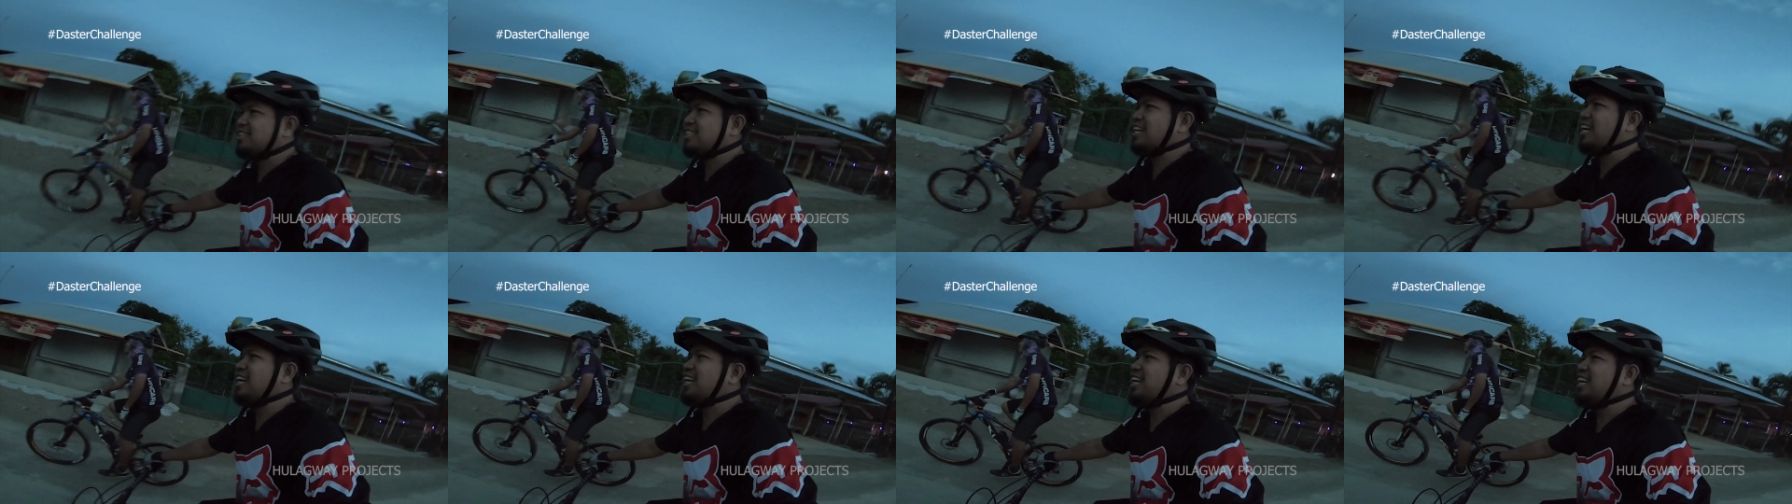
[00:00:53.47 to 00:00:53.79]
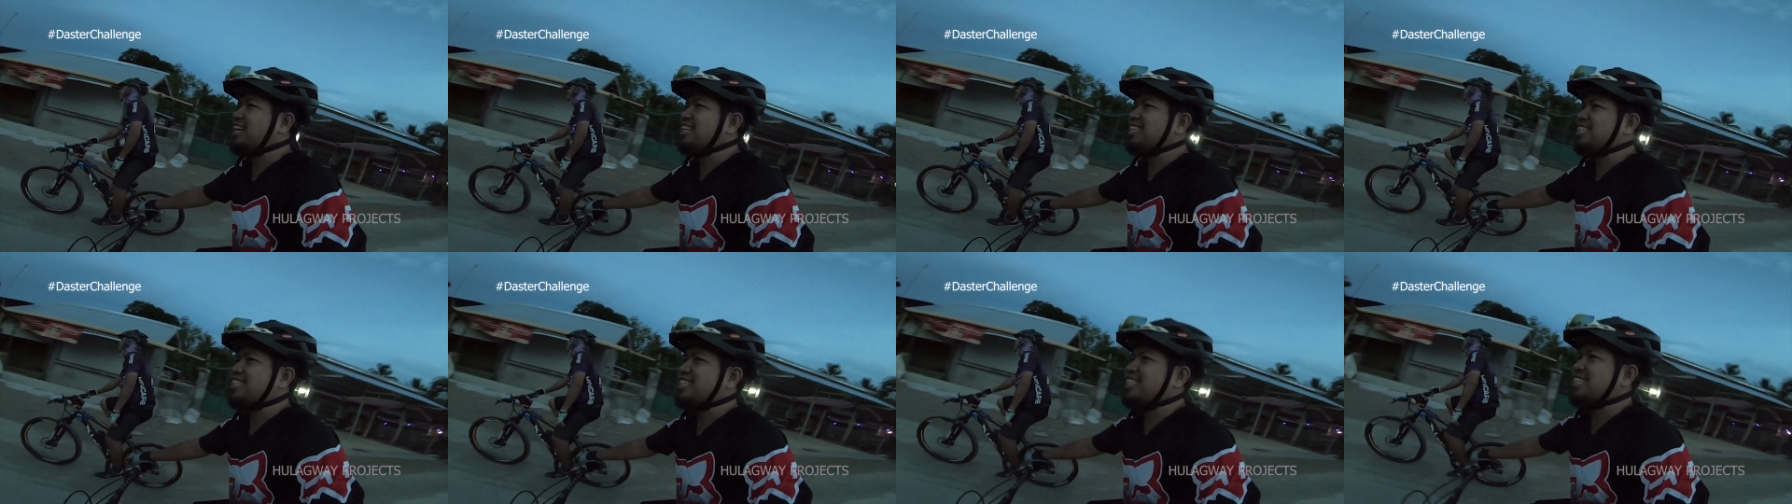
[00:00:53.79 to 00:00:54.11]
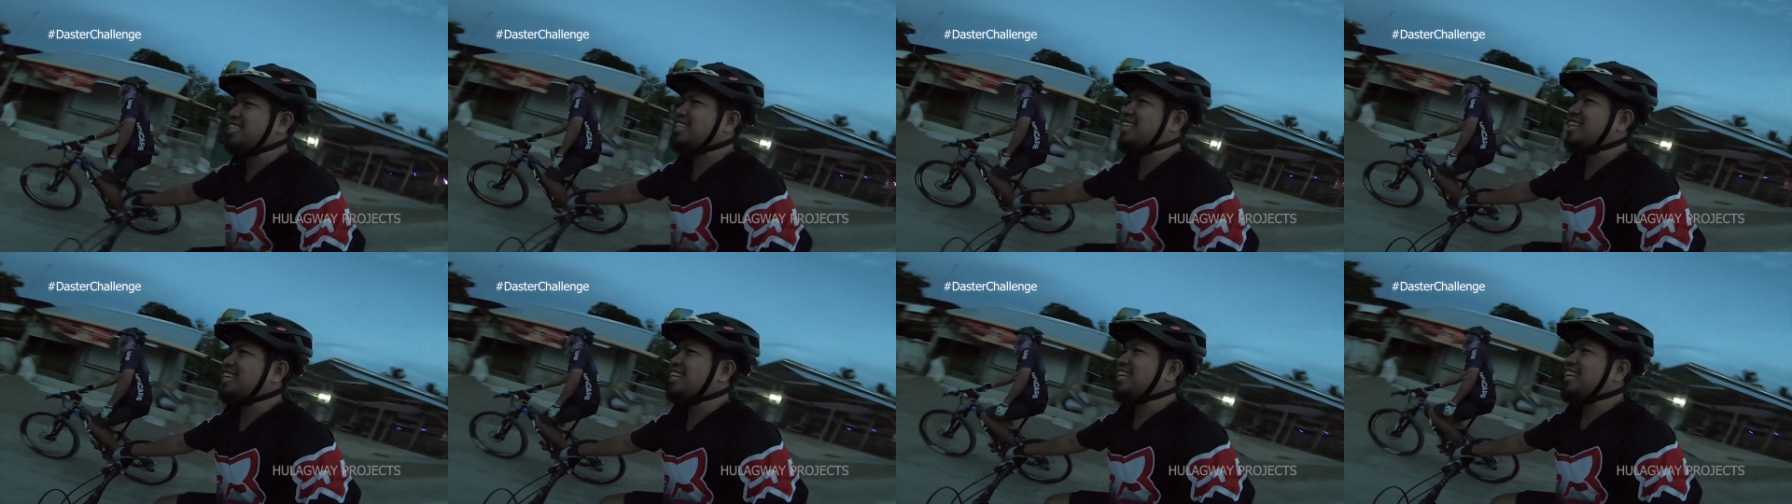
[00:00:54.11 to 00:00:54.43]
challenge.
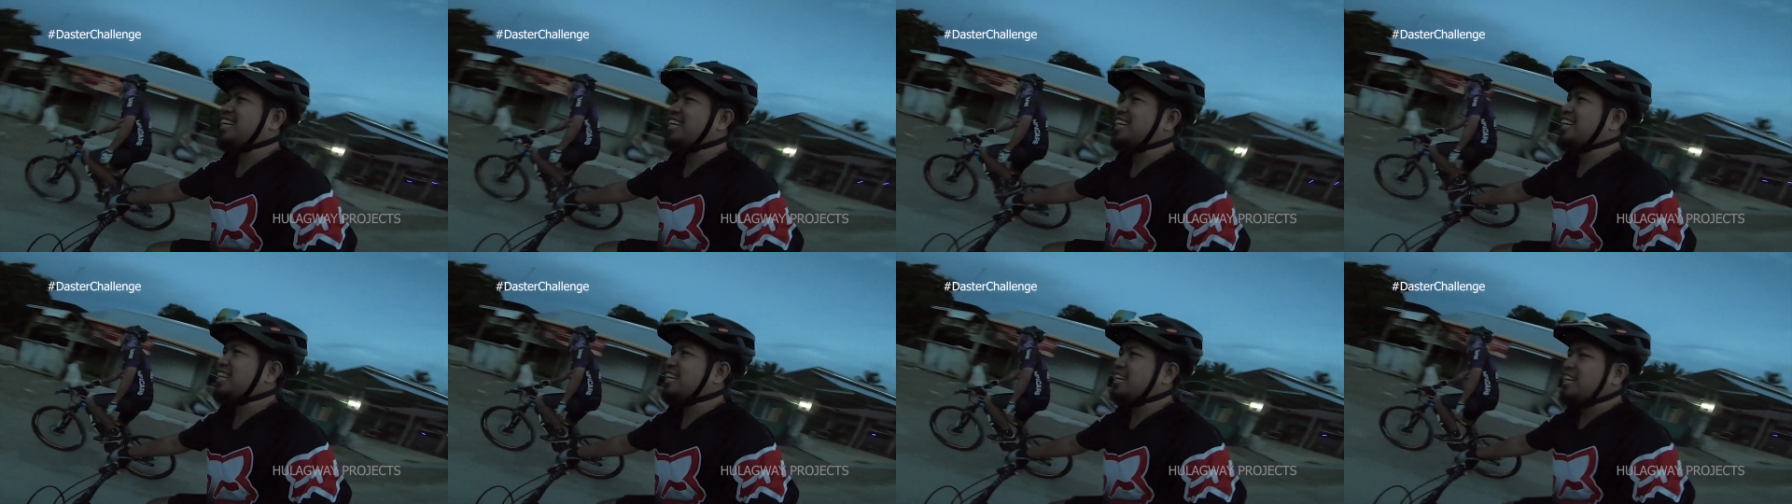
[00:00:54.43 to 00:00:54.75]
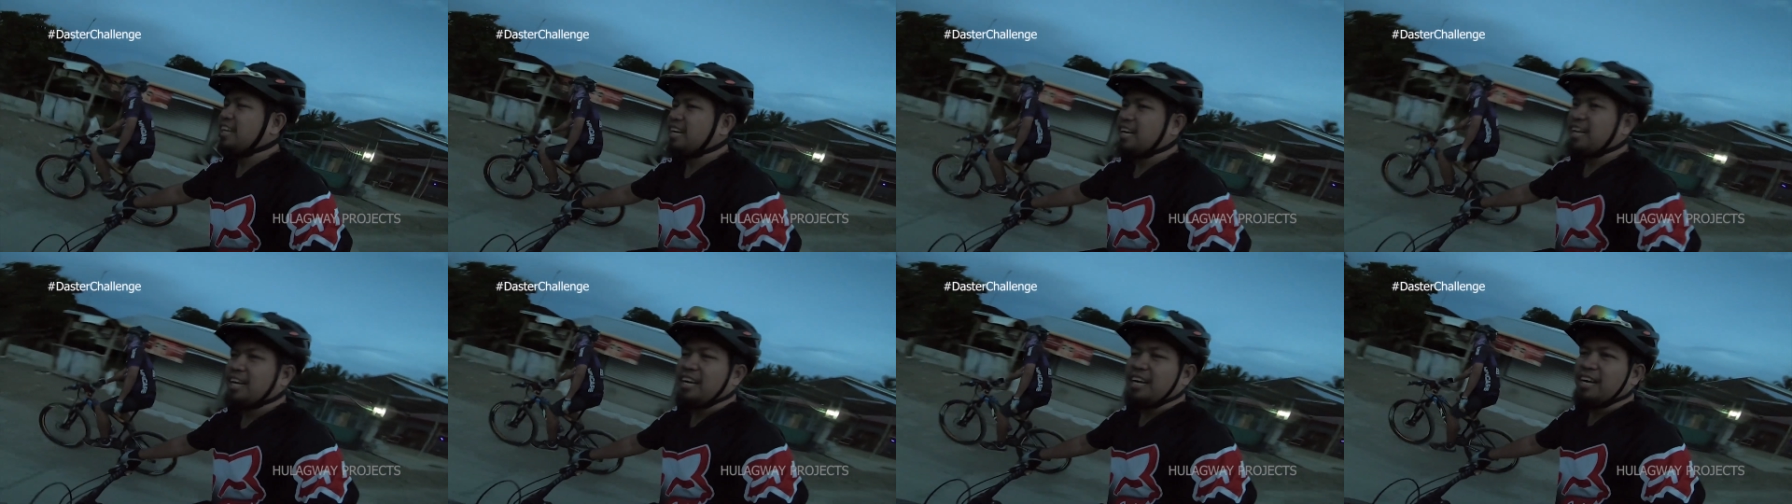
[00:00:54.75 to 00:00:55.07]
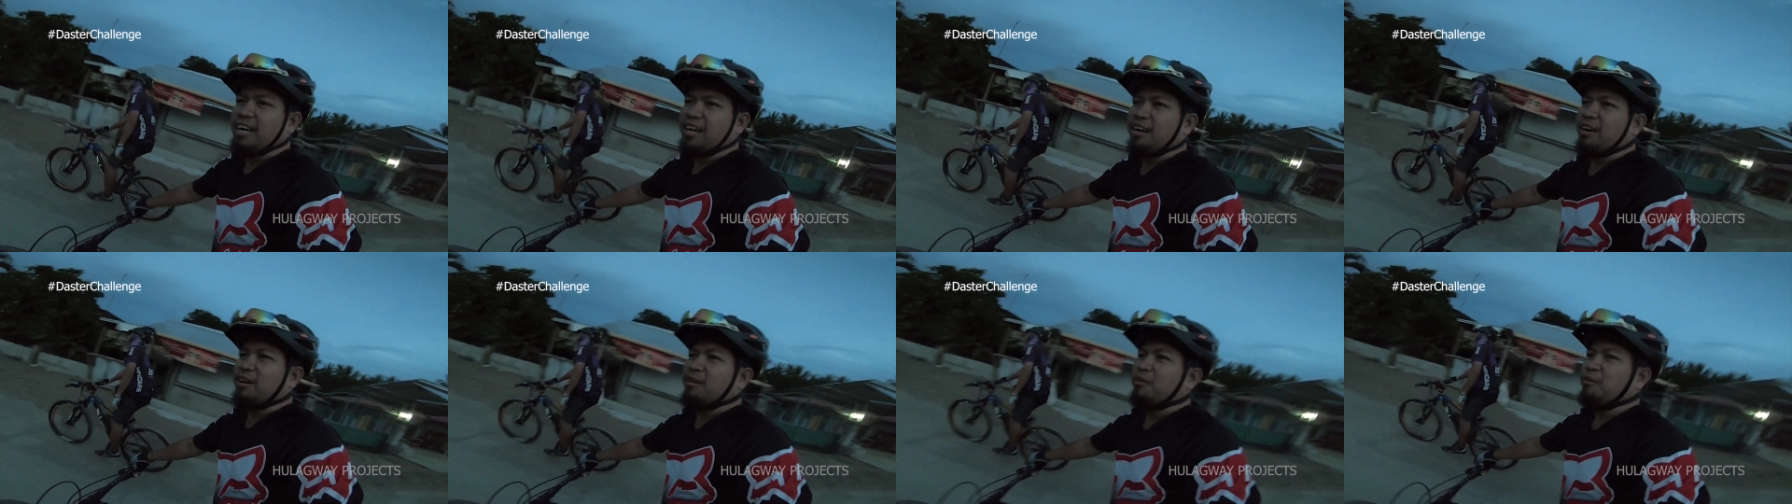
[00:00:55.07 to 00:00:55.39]

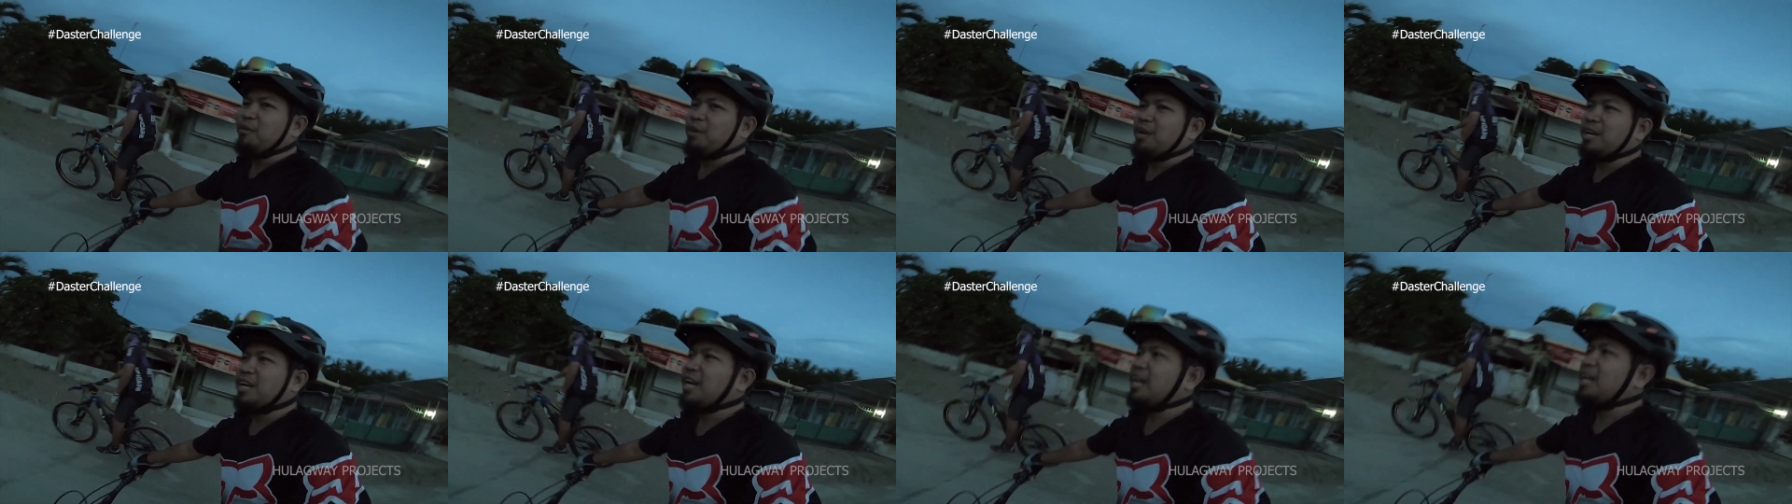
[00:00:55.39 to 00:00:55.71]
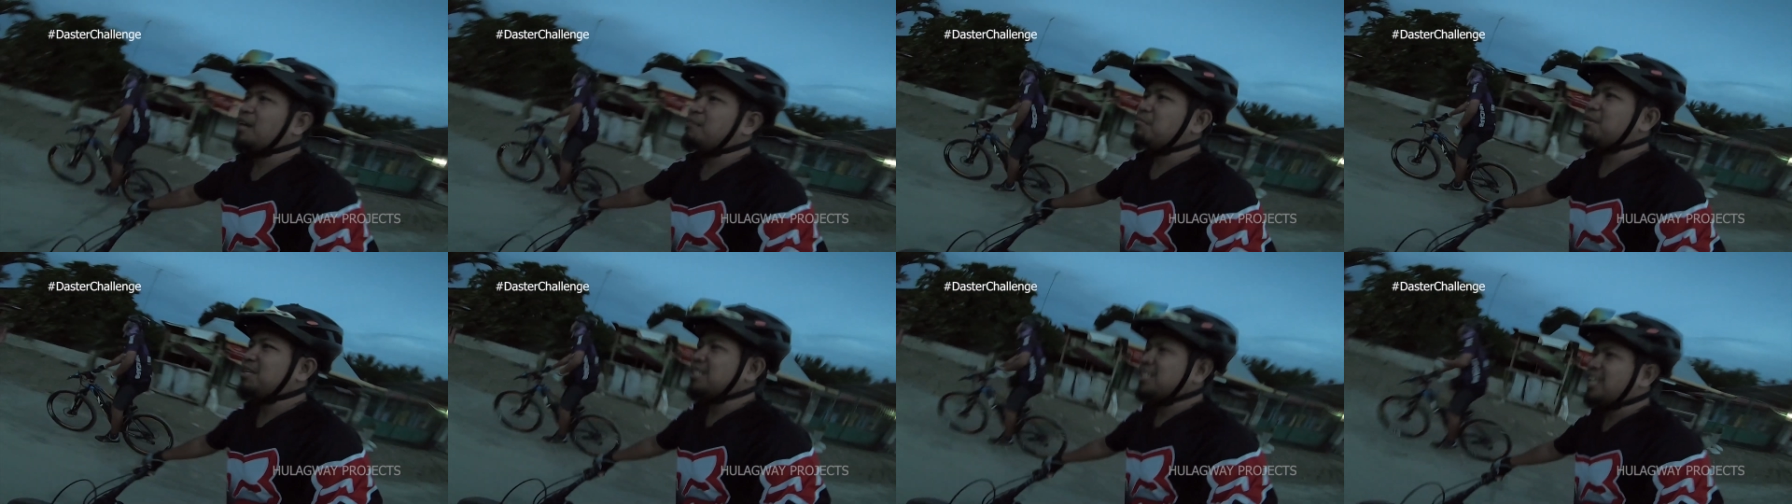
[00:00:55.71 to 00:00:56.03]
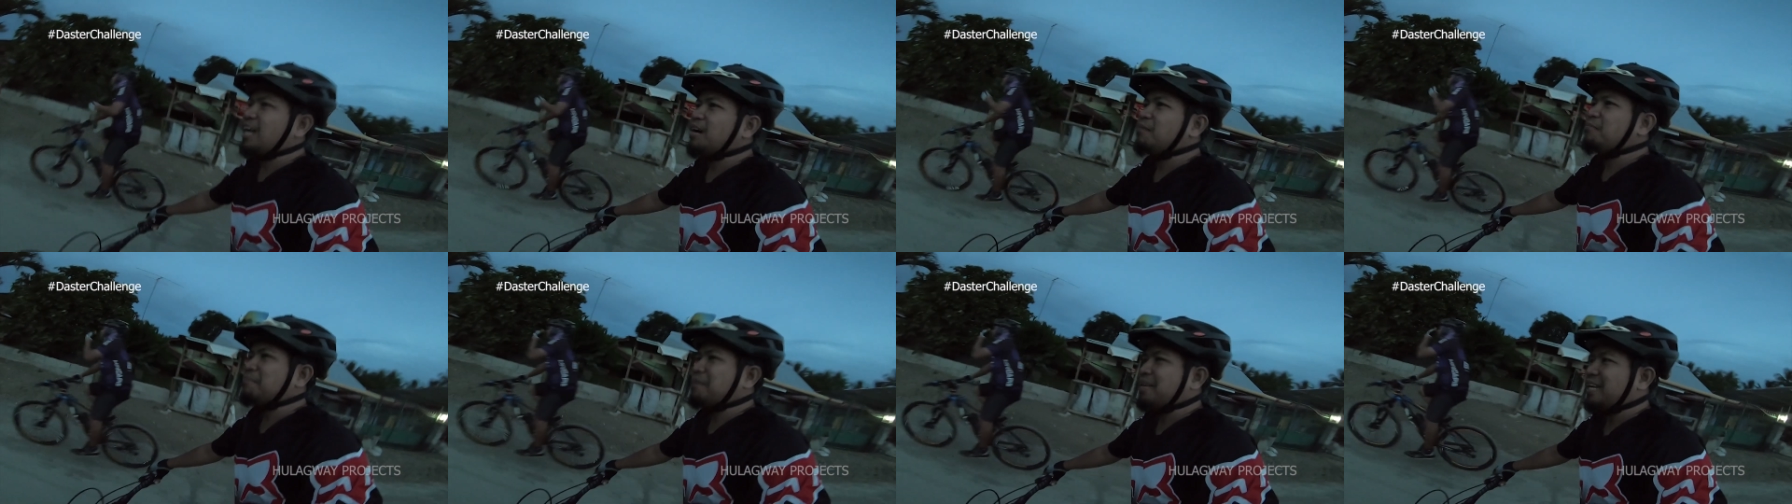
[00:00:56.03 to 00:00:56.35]
We're gonna meet
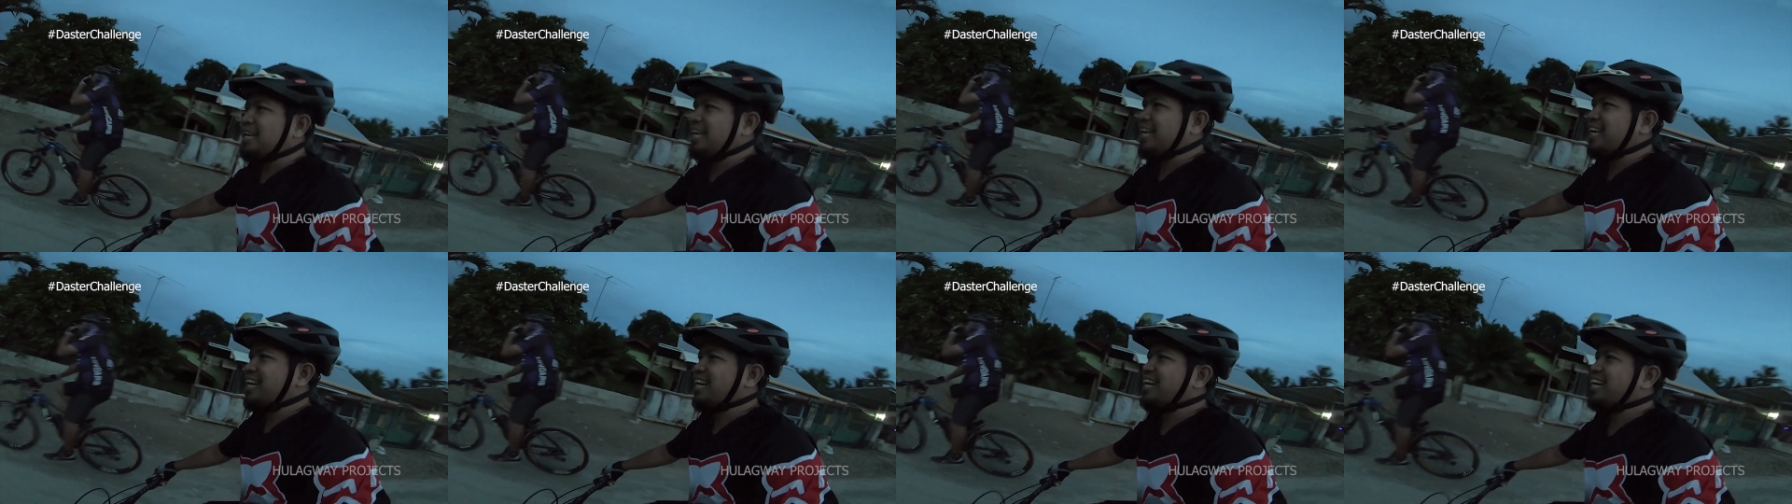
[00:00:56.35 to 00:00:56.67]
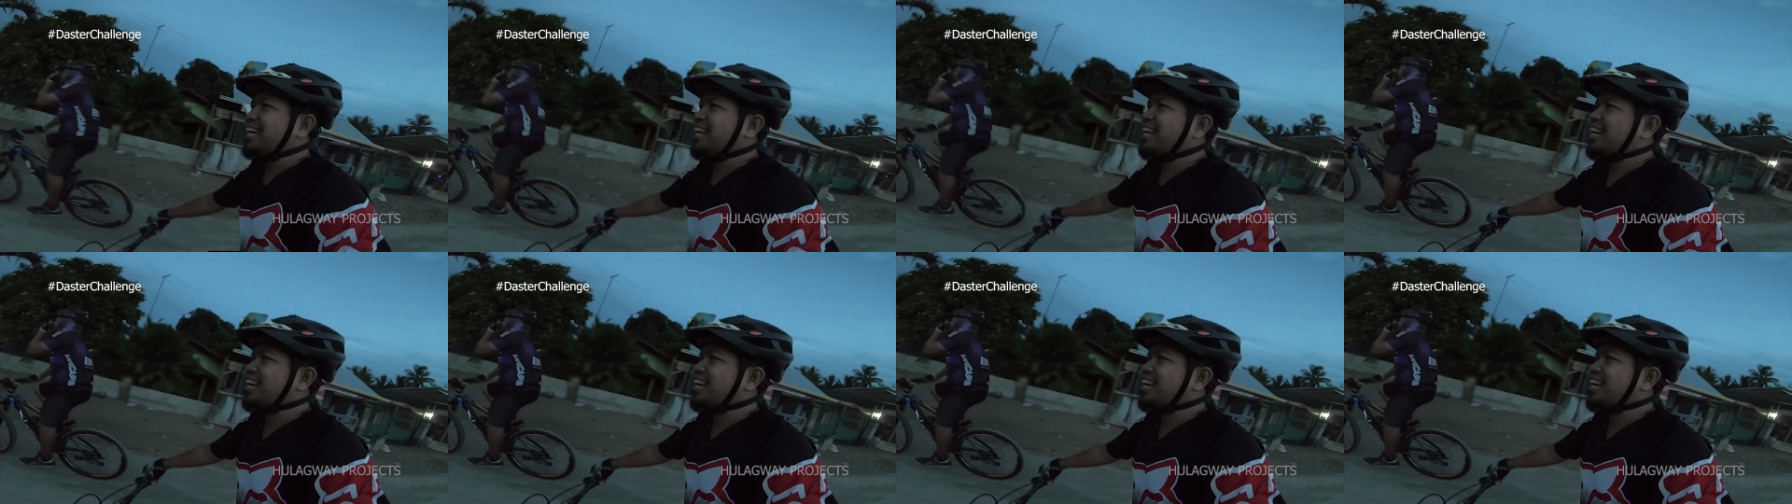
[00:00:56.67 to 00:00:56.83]
up here